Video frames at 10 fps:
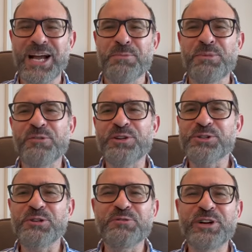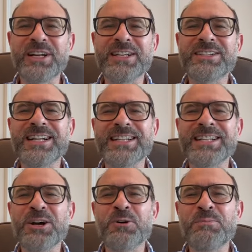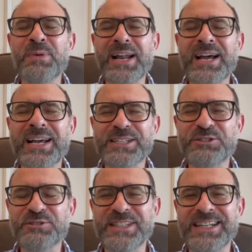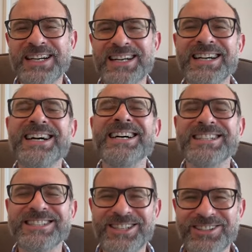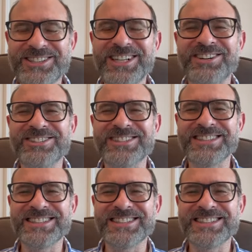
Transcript: Professor Fernando Tadeu para a Rede Vida. Tchau, tchau.